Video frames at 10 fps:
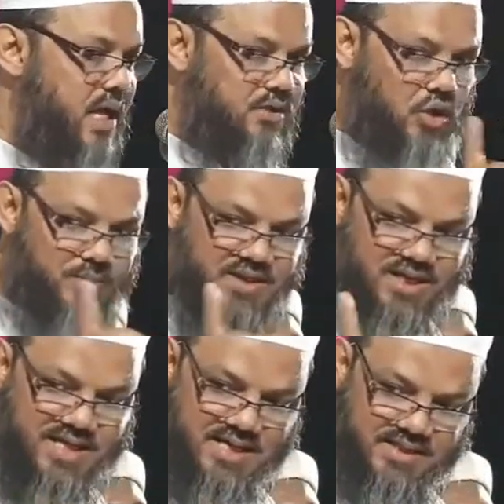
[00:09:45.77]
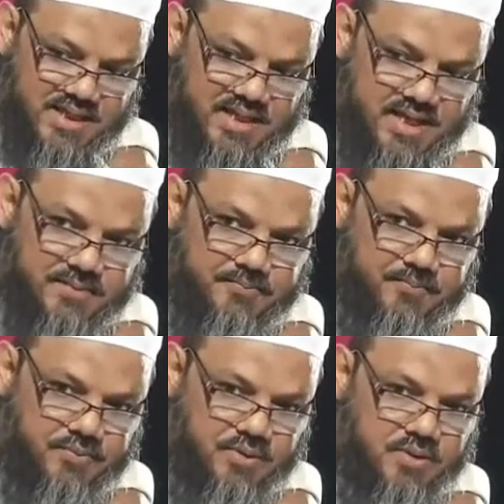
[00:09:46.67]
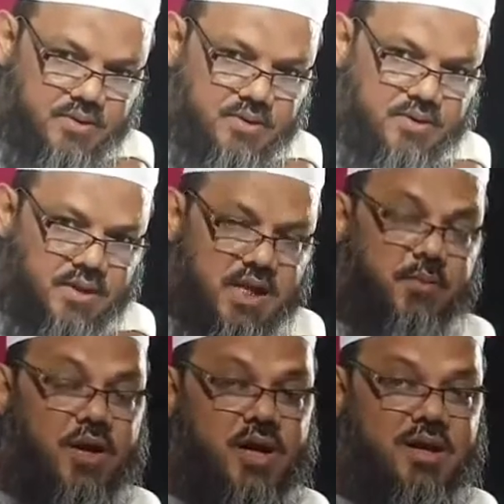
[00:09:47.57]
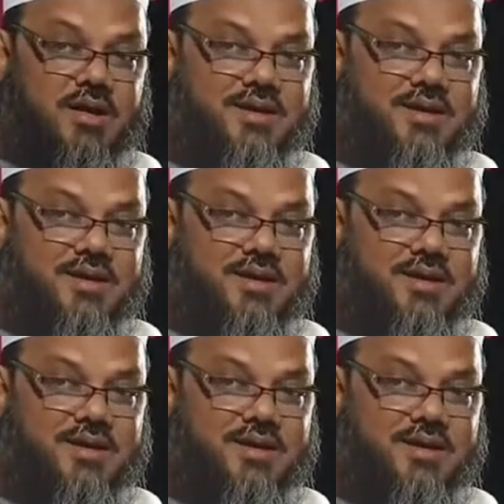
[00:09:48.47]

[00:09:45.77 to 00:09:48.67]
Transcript: একদল বেদাতে আছে কি নেই কি বলে